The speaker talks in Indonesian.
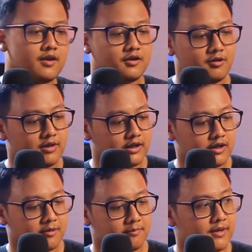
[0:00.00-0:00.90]
di
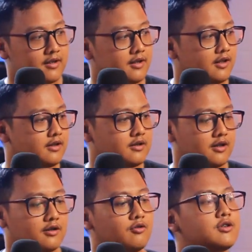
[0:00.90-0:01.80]
bagian depan
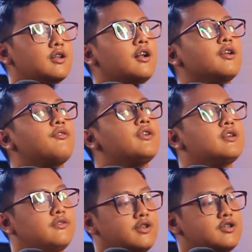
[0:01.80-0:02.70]
hanya tulisan Ring Fit
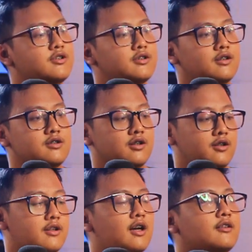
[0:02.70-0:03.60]
Adventure saja
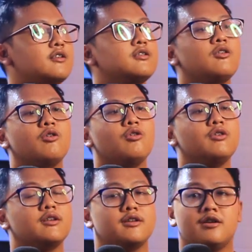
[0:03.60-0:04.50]
di atasnya logo
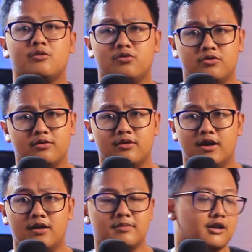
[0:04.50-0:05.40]
Nintendo
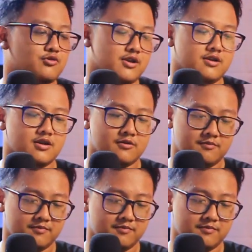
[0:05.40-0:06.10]
dah begitu saja